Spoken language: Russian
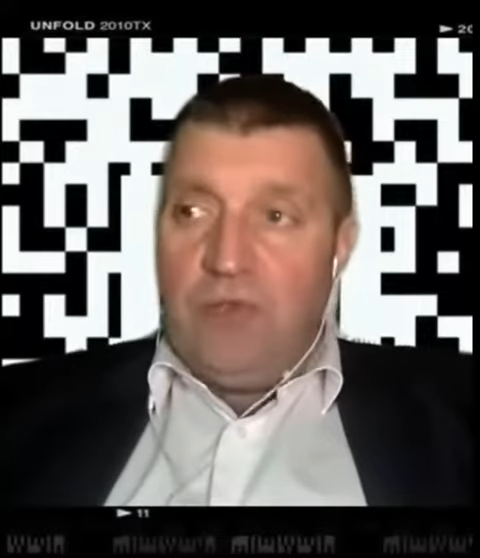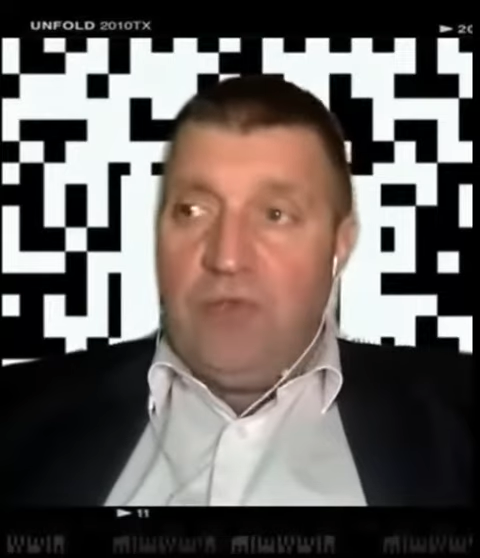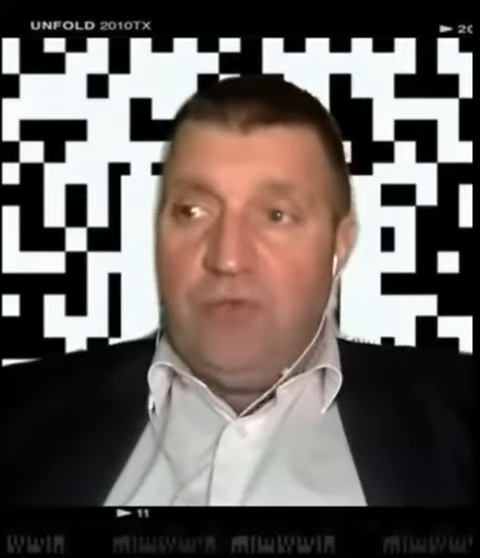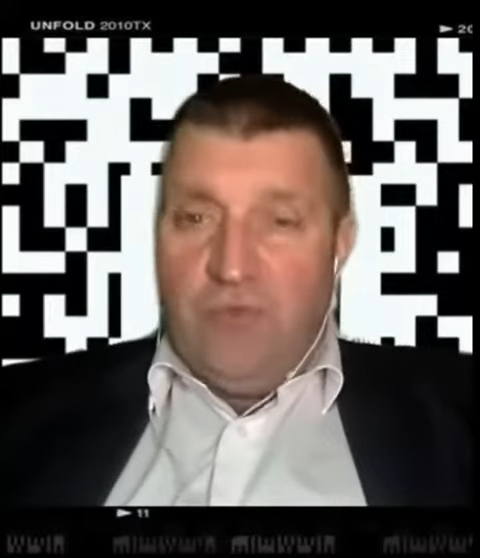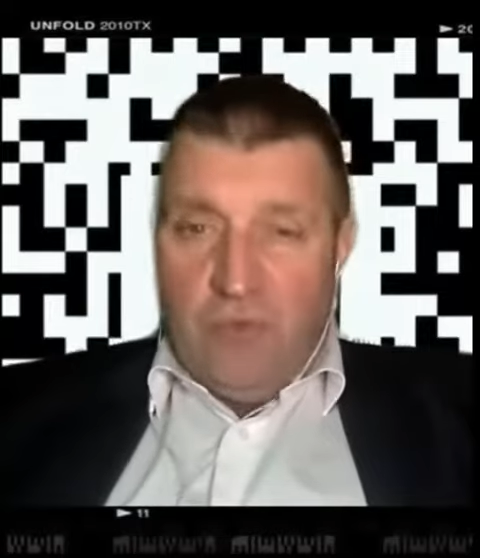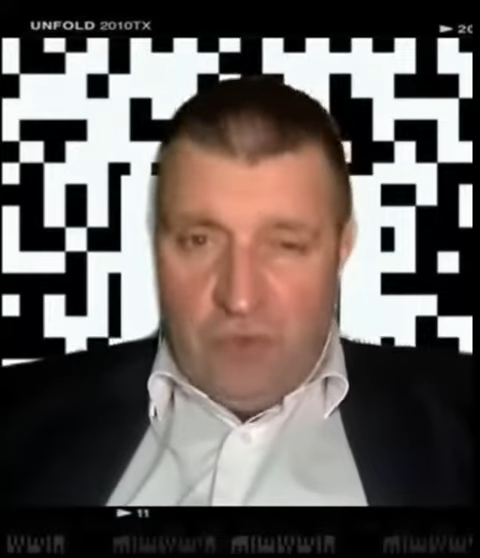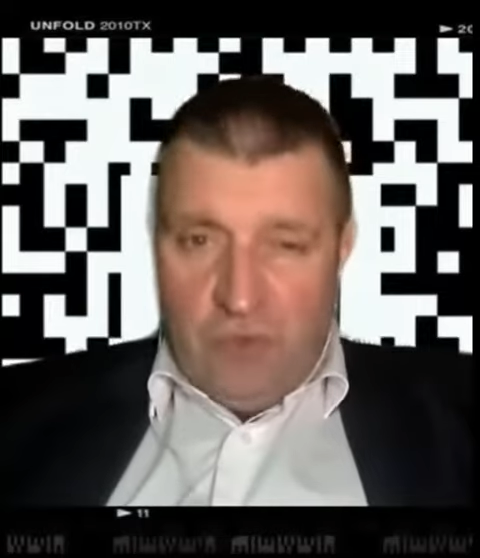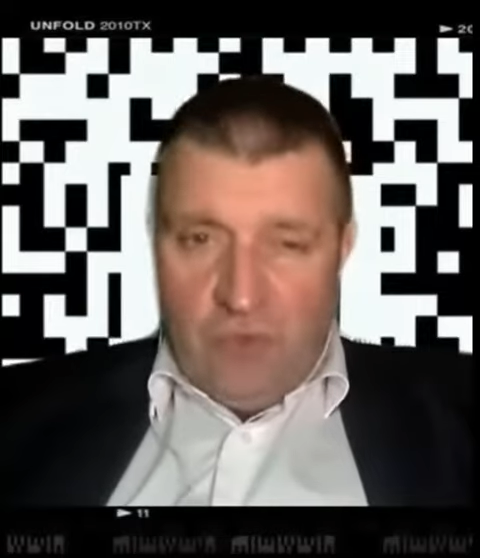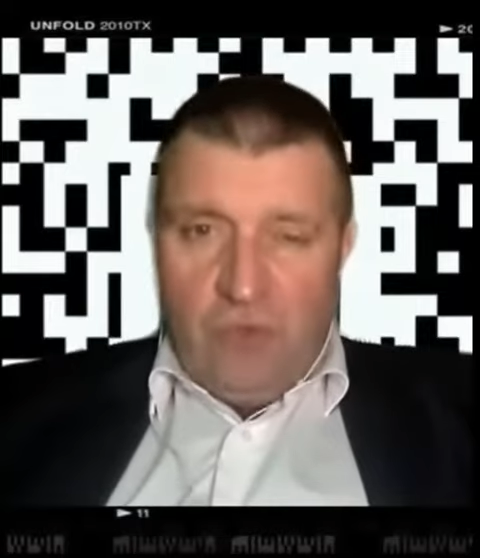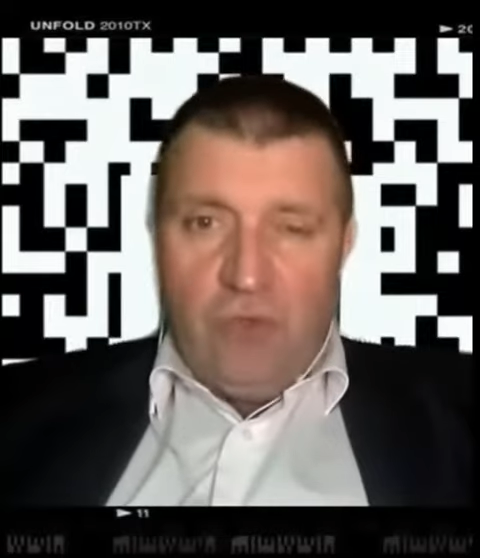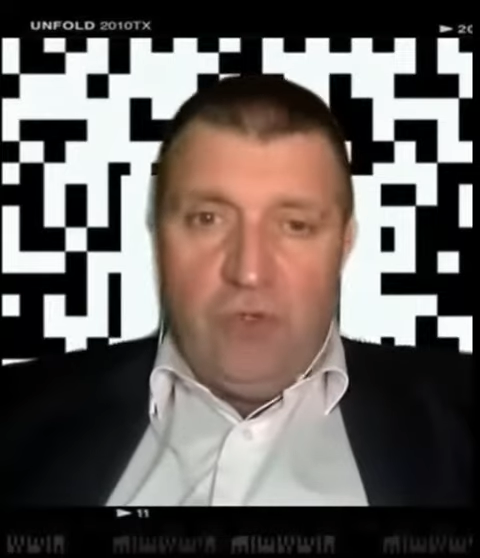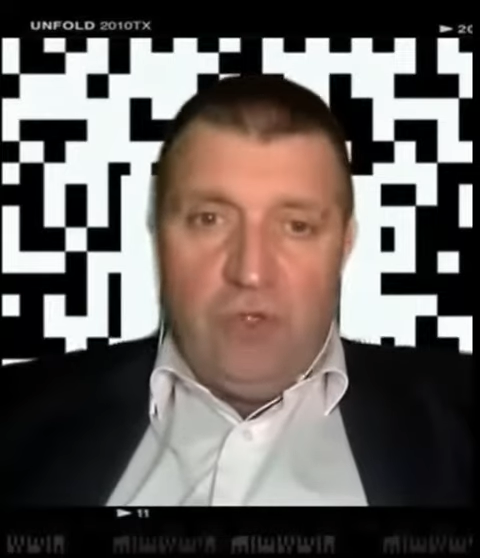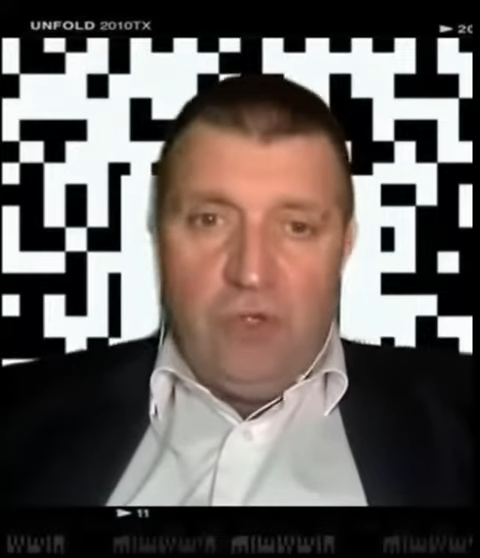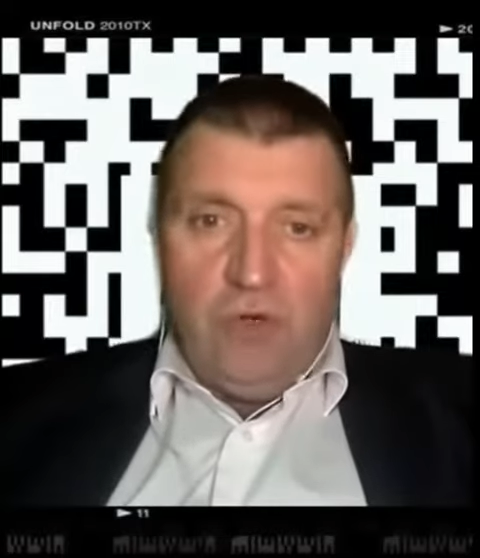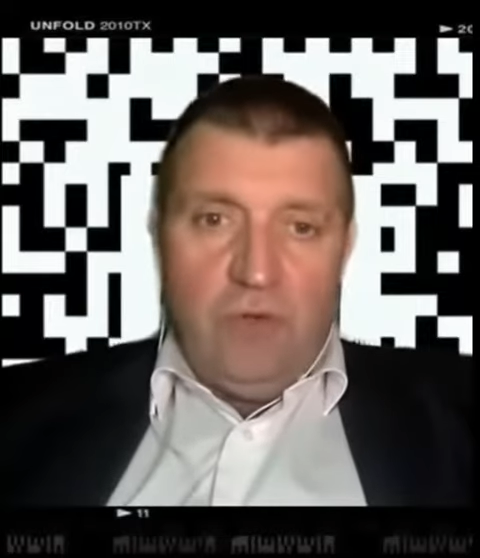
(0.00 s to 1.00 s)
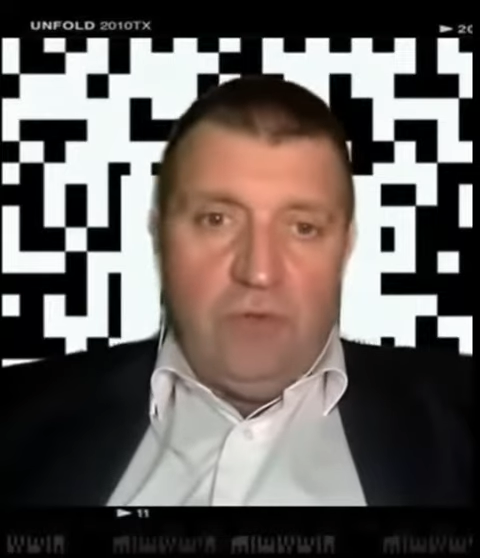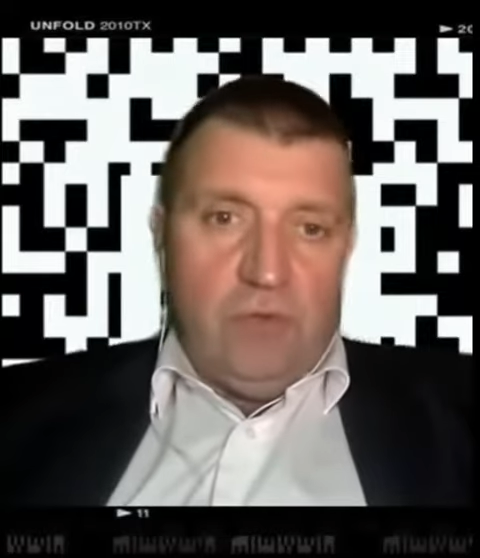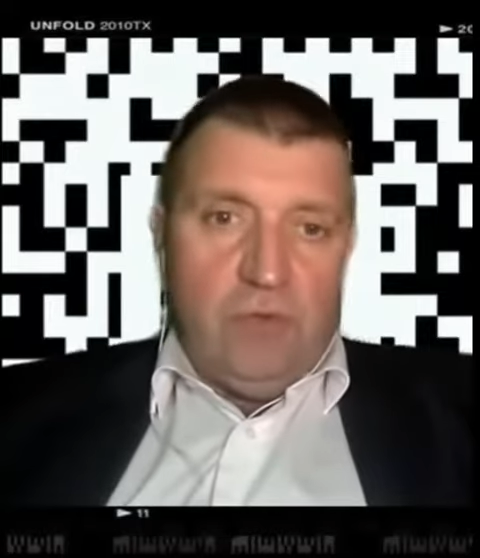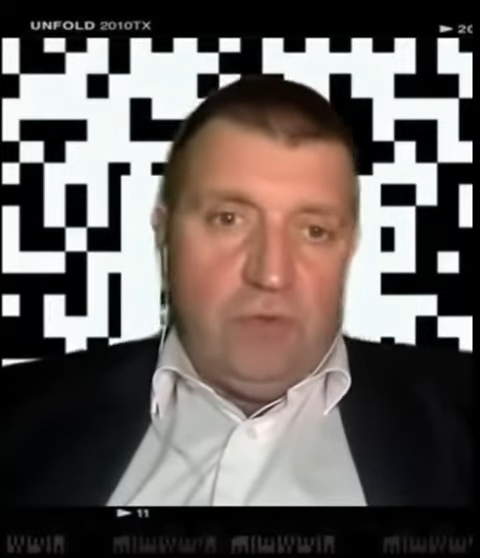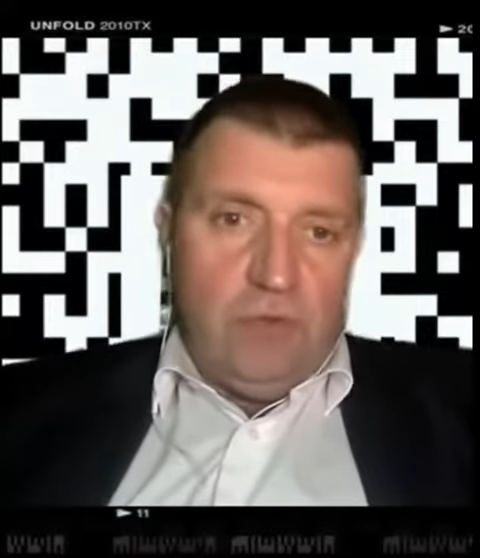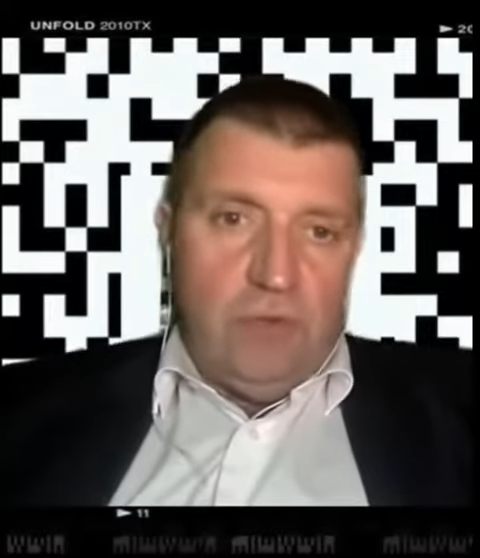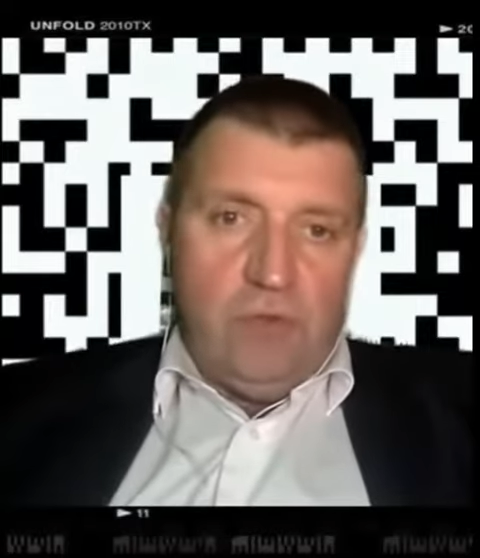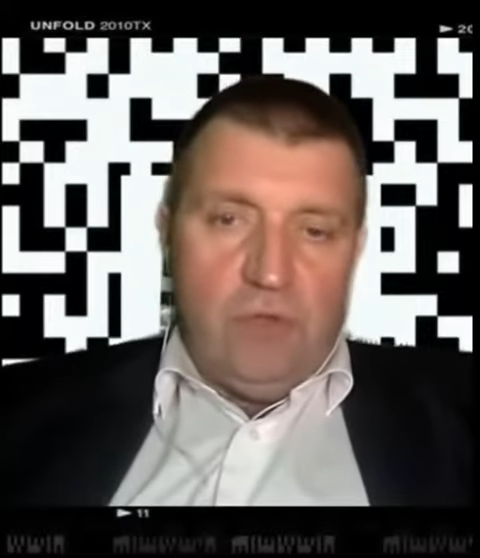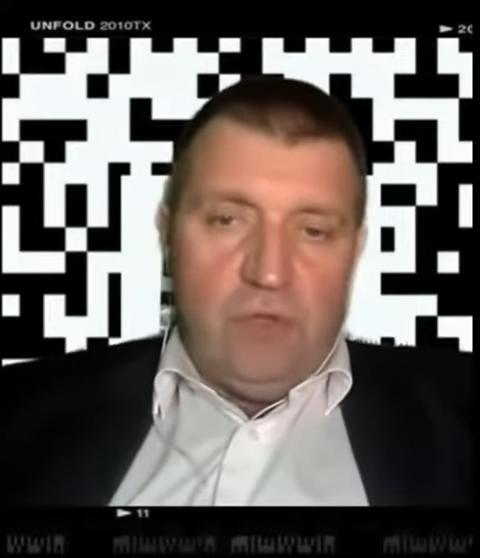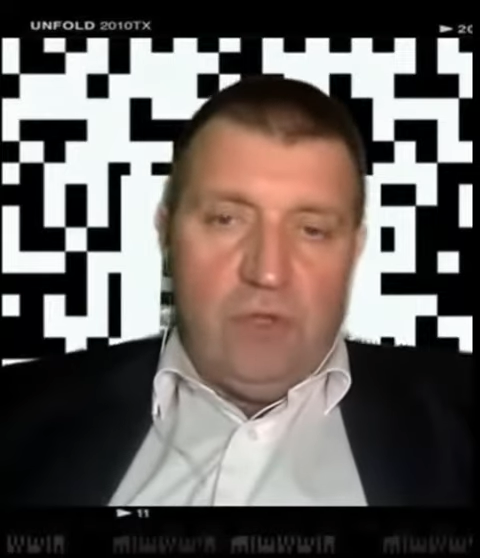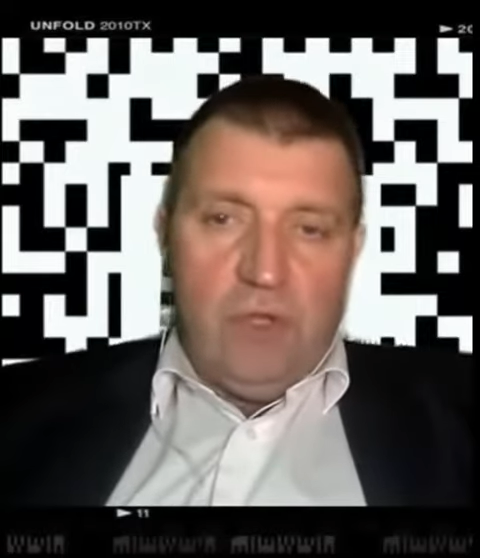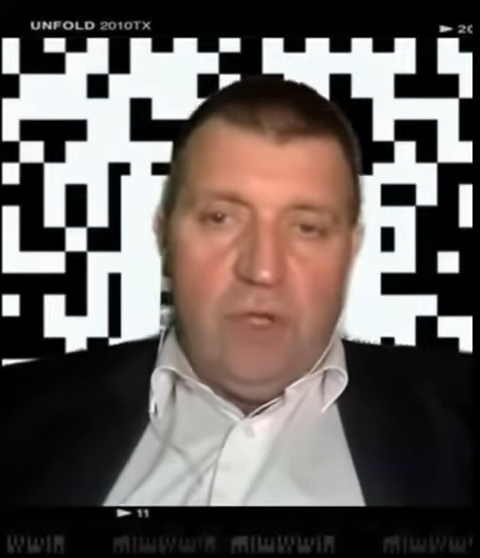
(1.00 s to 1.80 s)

что все стойте ровно, у него